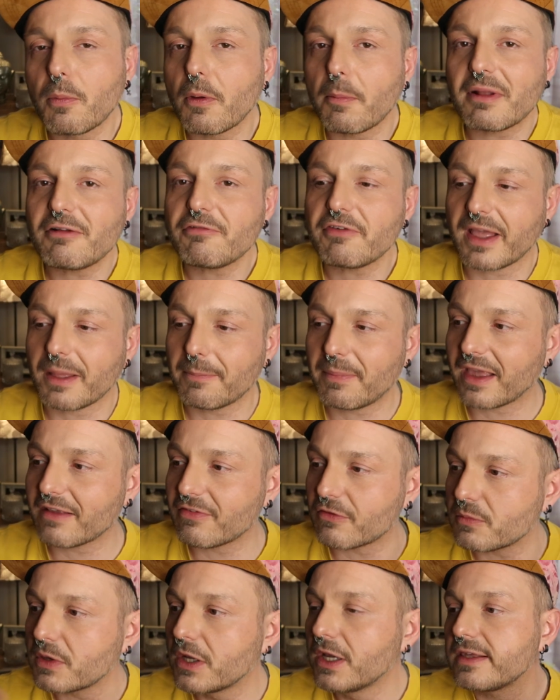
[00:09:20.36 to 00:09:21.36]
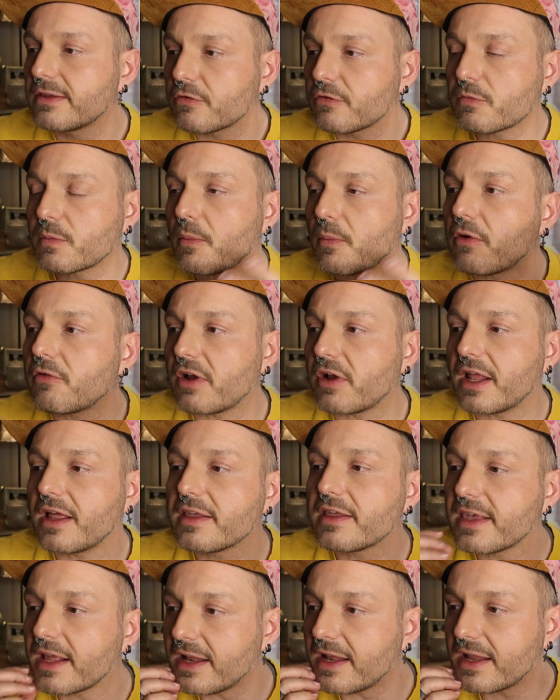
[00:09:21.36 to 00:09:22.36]
on, peut pas le faire, par exemple. Et en ce moment,
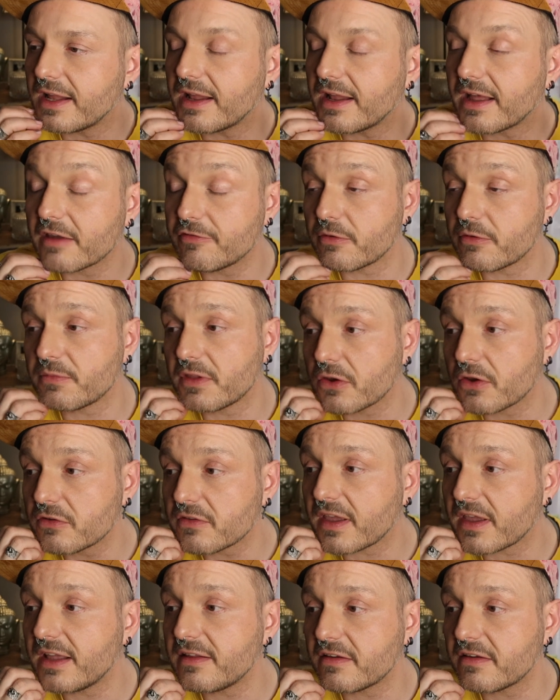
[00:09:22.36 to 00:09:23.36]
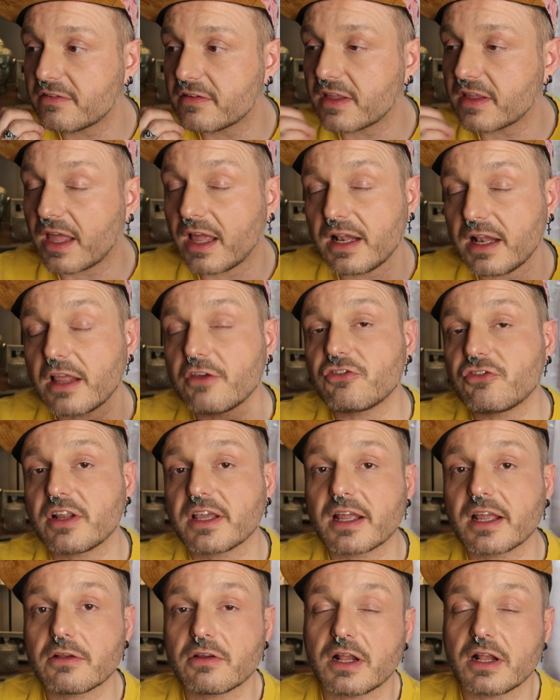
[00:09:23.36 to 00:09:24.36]
voilà, il y a la réforme des retraites, etc., l'âge
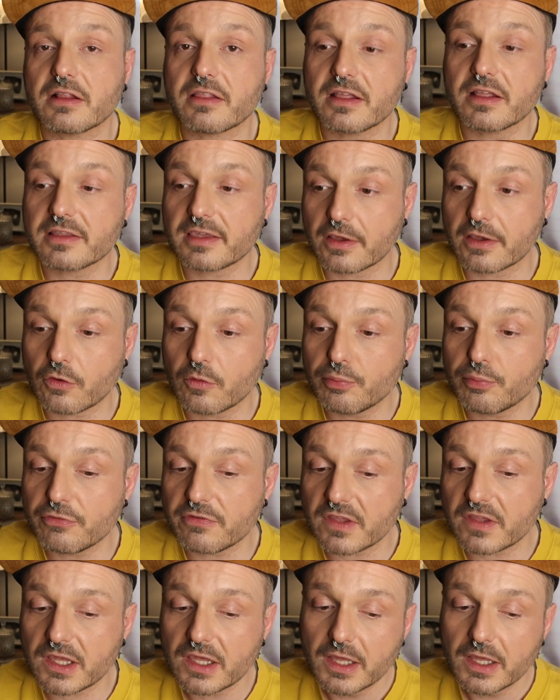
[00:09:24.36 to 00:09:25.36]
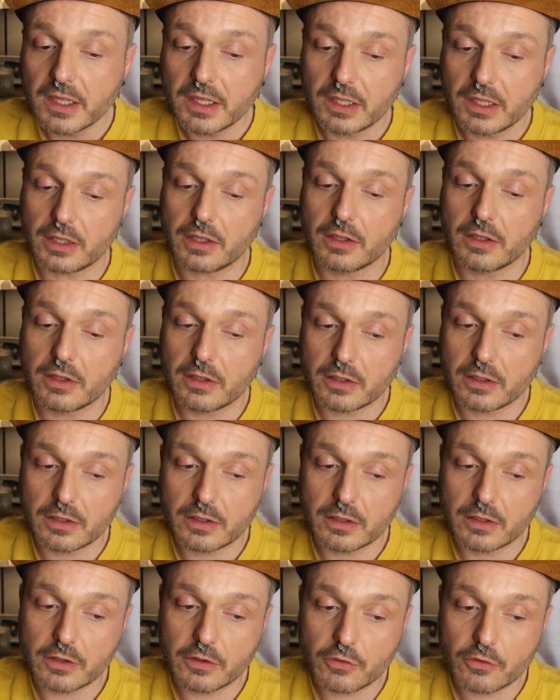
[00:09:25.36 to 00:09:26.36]
légal de la retraite qui est repoussé.
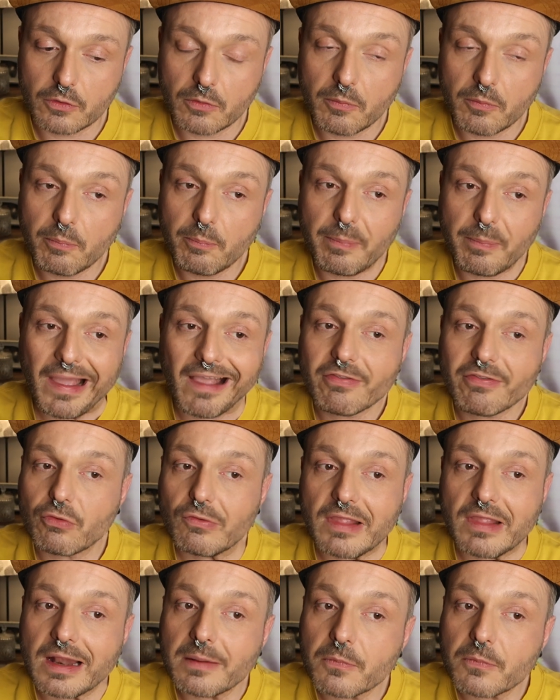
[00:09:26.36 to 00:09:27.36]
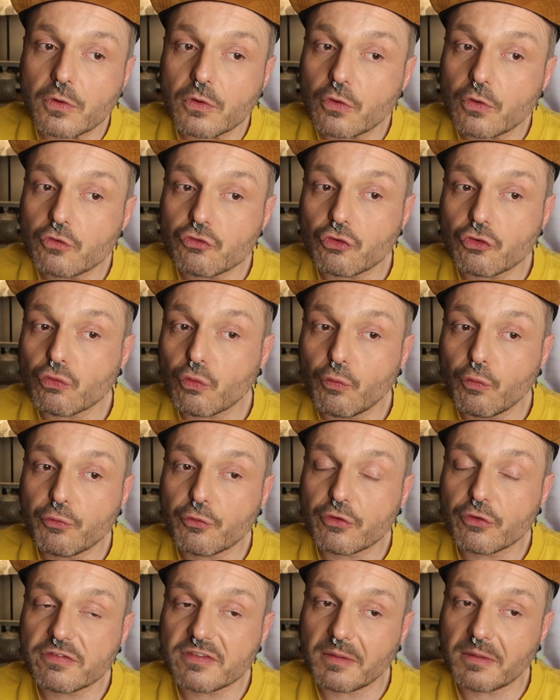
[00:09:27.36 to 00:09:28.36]
Euh, personnellement, je
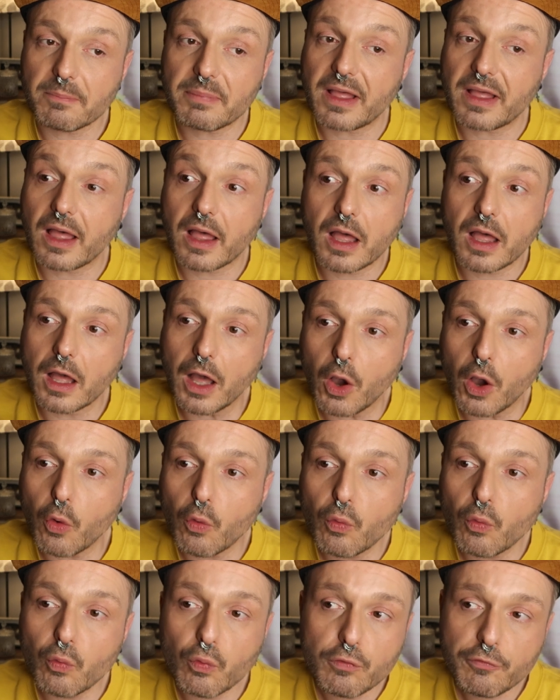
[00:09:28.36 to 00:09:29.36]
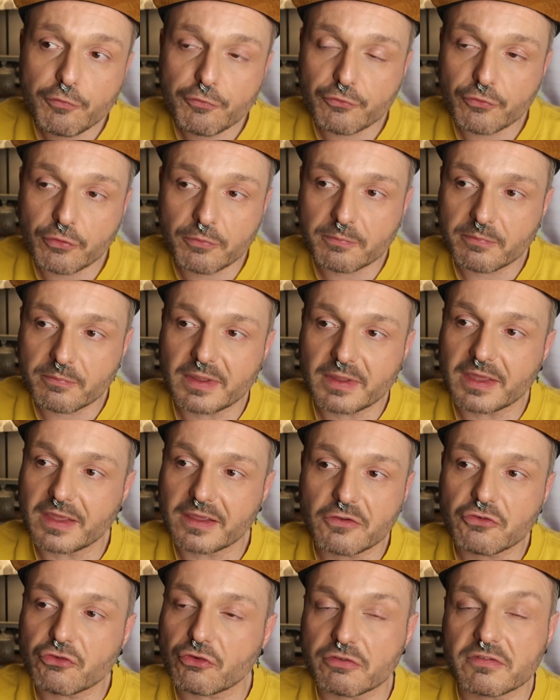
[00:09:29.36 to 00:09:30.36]
trouve que c'est pas ouf,
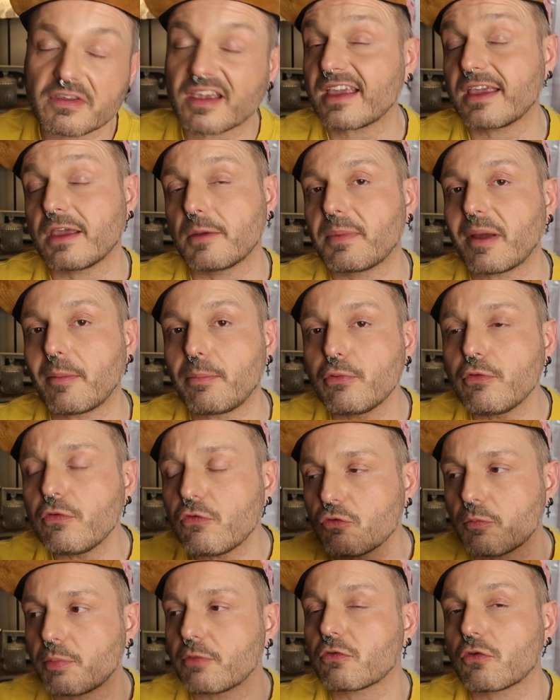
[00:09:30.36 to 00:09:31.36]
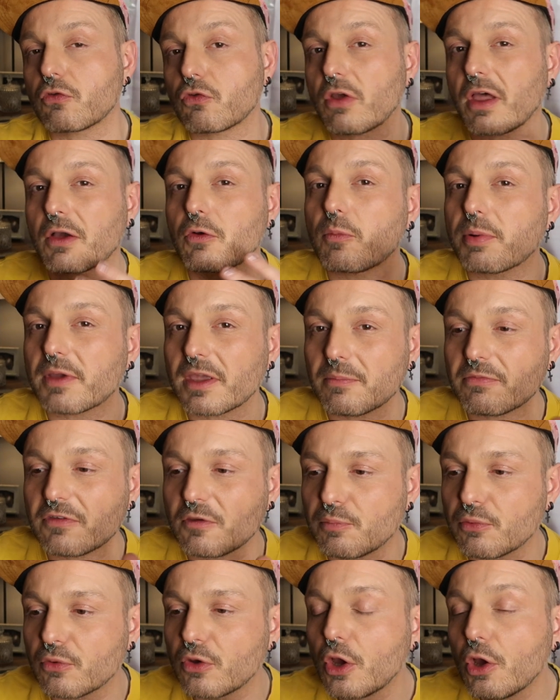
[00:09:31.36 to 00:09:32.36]
mais j'en dirai pas plus. Je pense que tu auras compris un
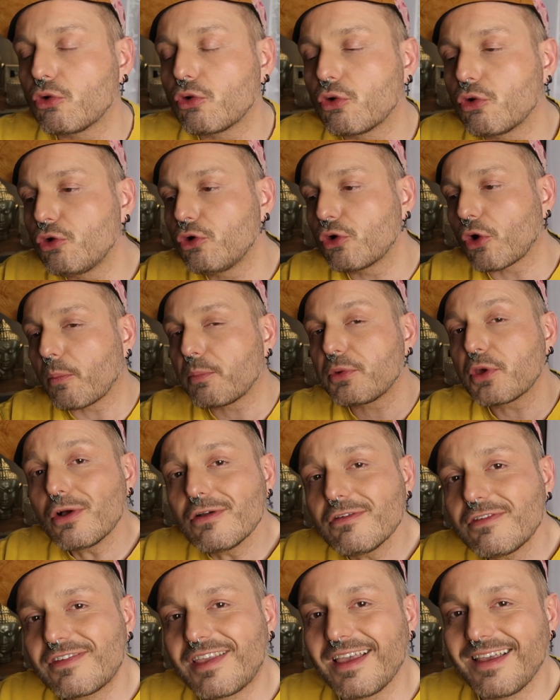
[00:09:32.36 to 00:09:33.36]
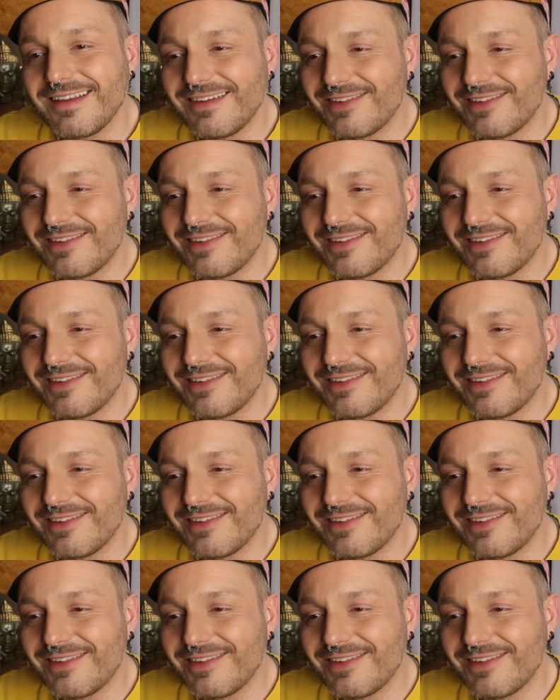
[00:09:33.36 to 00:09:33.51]
petit peu l'ambiance,